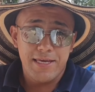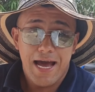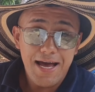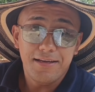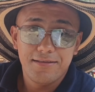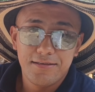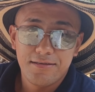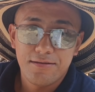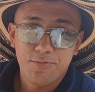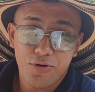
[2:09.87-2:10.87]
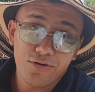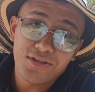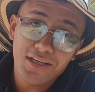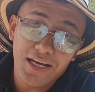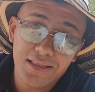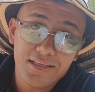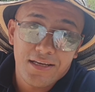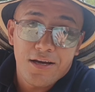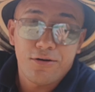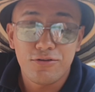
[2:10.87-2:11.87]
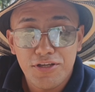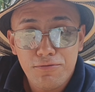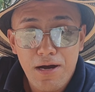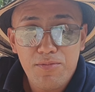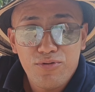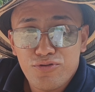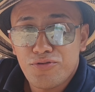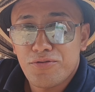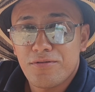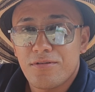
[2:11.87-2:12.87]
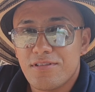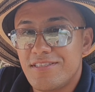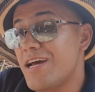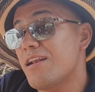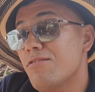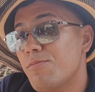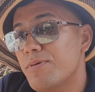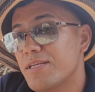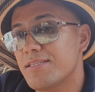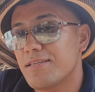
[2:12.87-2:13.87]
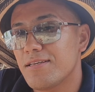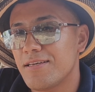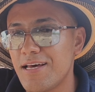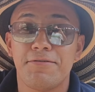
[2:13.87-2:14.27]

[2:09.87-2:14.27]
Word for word: Y ya, por consiguiente, continuamos. Jan López y